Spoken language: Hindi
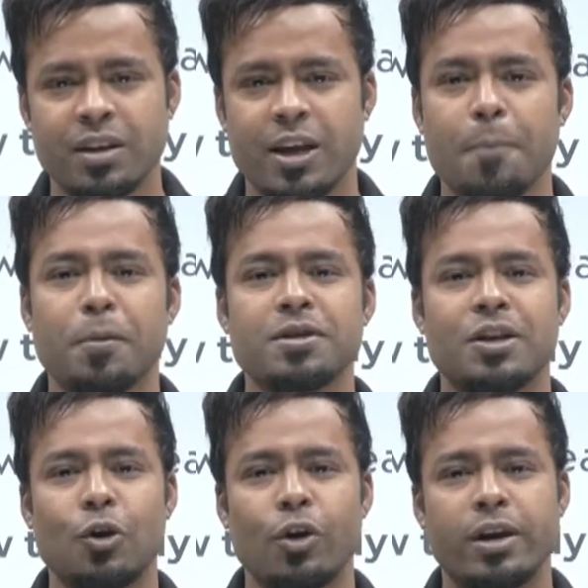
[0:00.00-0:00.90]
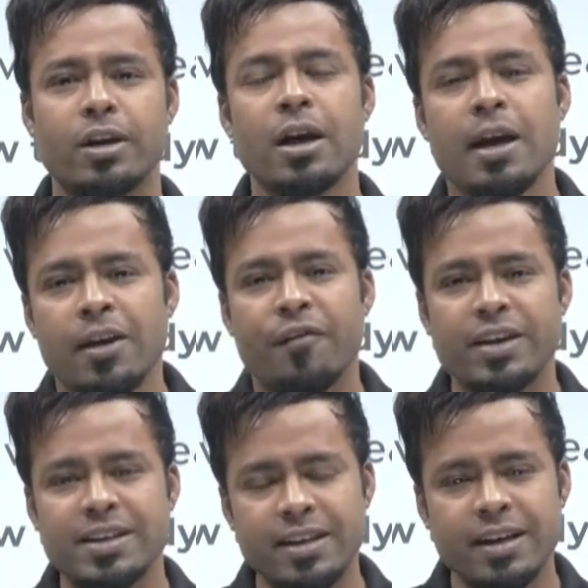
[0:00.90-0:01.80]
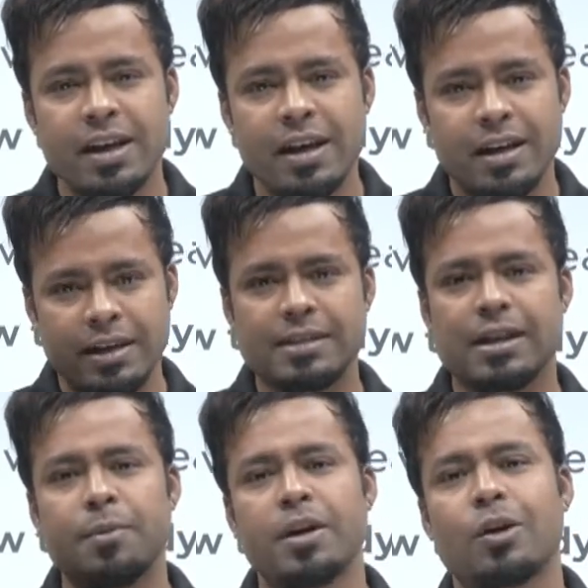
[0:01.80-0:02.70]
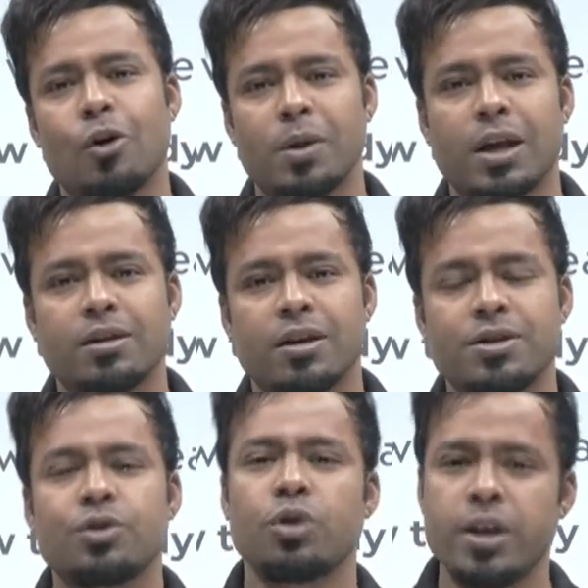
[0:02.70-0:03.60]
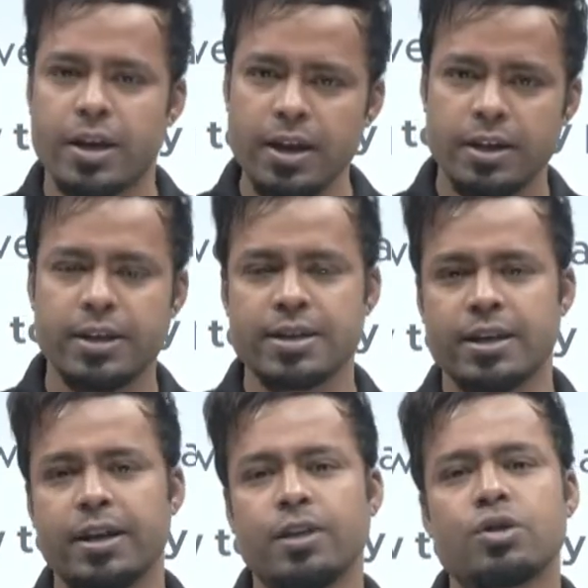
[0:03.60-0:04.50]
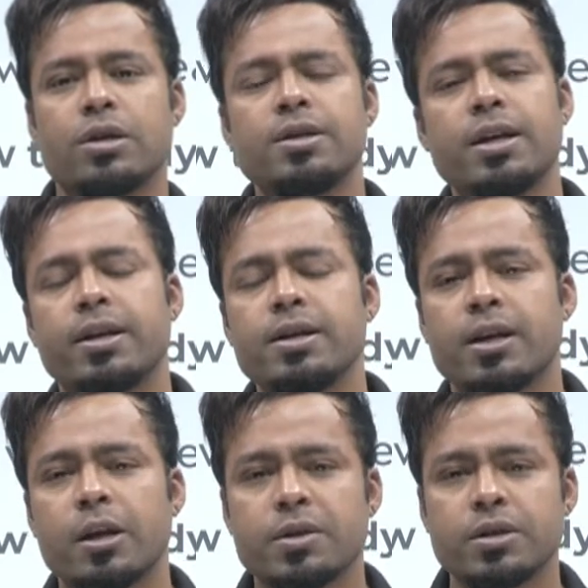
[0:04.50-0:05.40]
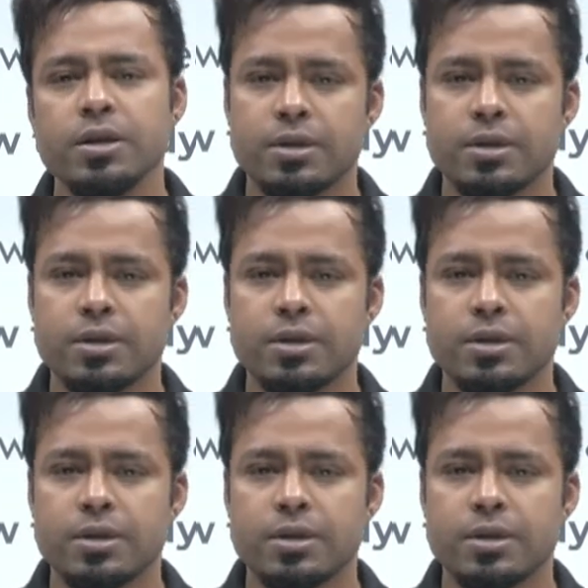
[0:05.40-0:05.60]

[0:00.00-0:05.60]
कैपलर्स के लॉ हैं वैसे ही इसका भी एक लॉ बना देना चाहिए तो ठीक है ये जानेंगे तो जल्दी से आ जाइए सारे बच्चे